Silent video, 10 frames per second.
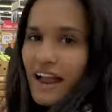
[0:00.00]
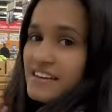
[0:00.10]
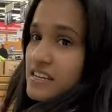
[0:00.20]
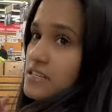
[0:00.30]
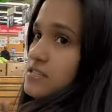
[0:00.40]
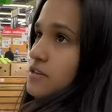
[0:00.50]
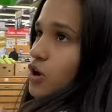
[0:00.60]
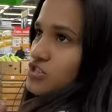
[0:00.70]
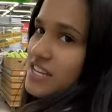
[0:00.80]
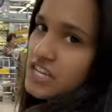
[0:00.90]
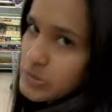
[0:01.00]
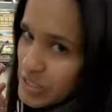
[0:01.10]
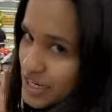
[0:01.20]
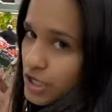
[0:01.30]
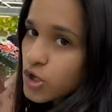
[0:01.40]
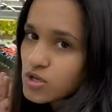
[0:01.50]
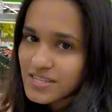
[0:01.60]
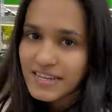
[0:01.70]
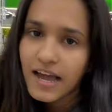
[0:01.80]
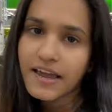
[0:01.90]
एंड किस ग्रॉसरी स्पेशली
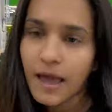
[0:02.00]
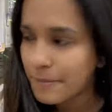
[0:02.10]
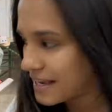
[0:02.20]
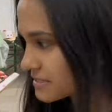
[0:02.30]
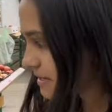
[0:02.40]
ग्रोसरी का क्या प्राइस